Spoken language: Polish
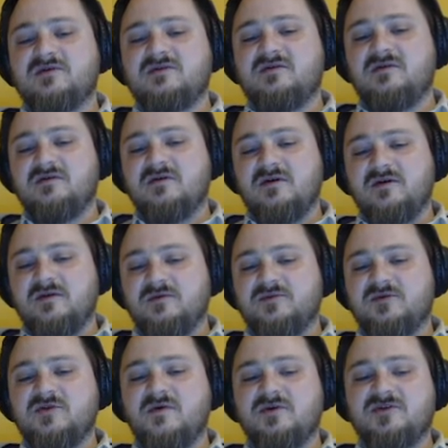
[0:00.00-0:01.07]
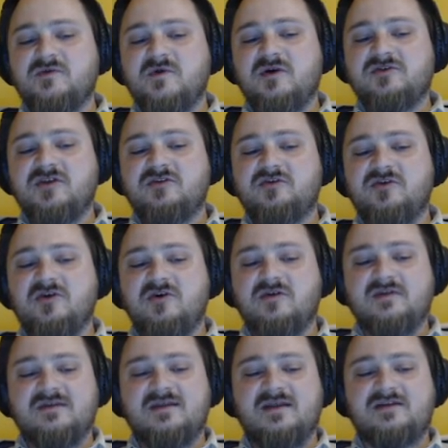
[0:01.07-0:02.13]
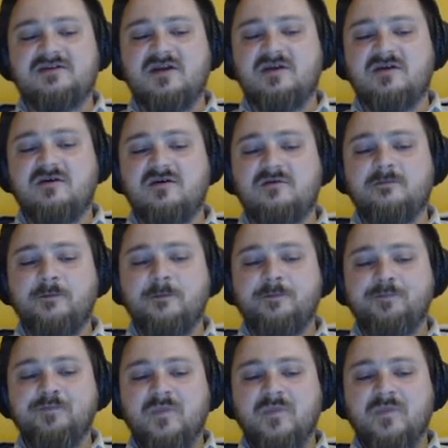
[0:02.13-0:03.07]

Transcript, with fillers: mocno przyłożyło się do naszego